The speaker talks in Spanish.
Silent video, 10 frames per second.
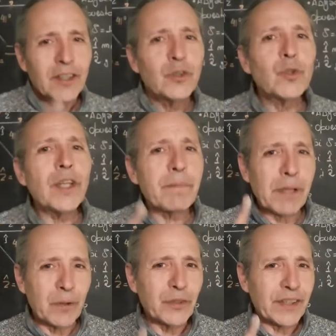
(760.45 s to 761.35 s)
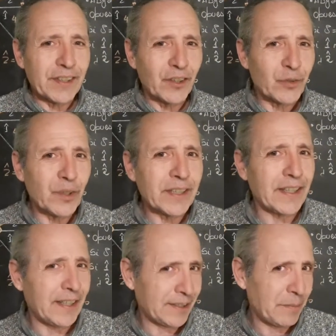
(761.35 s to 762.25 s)
Dudas, preguntas y consultas,
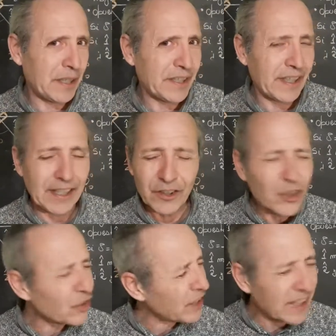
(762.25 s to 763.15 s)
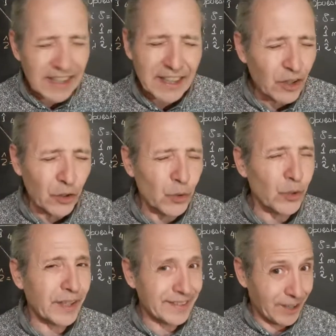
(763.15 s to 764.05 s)
házmelas llegar. No te quedes con
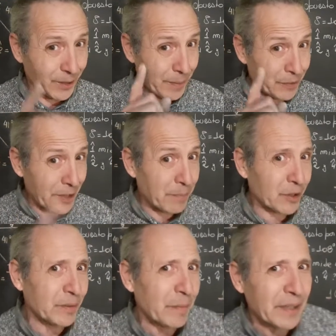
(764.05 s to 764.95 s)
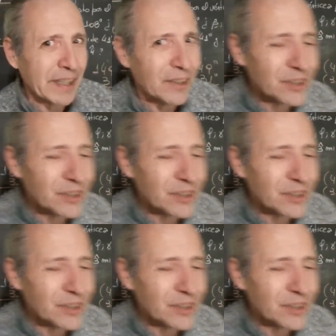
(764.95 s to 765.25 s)
dudas. Y nos vemos en el próximo video.